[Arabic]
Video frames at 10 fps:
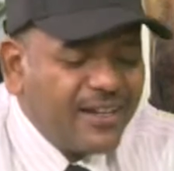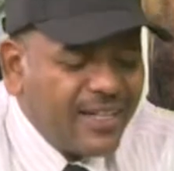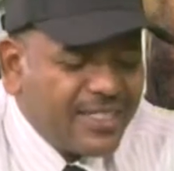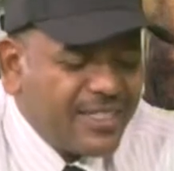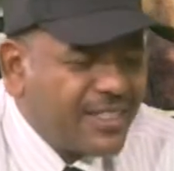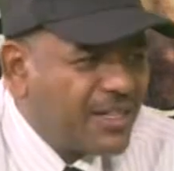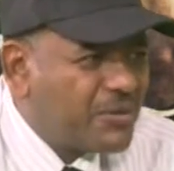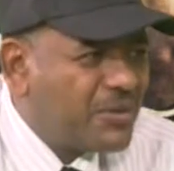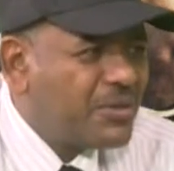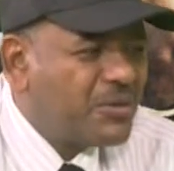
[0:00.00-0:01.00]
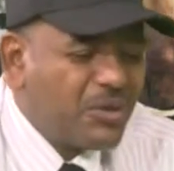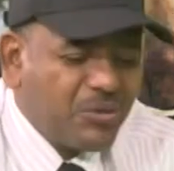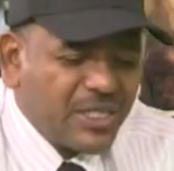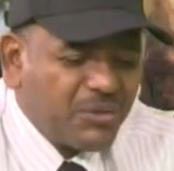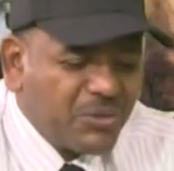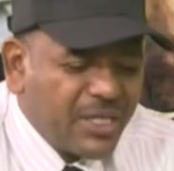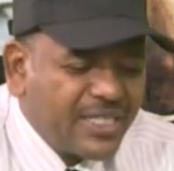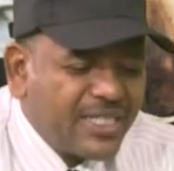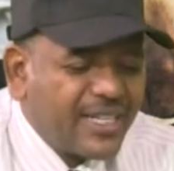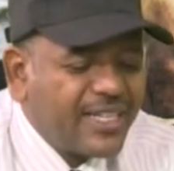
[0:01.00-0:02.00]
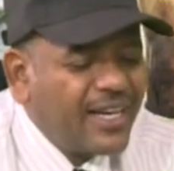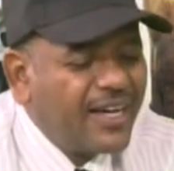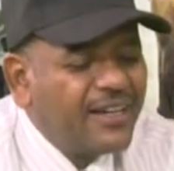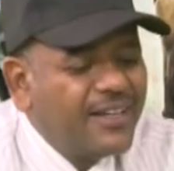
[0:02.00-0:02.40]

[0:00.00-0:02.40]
لازلت اقول انه الوسط مميز لكن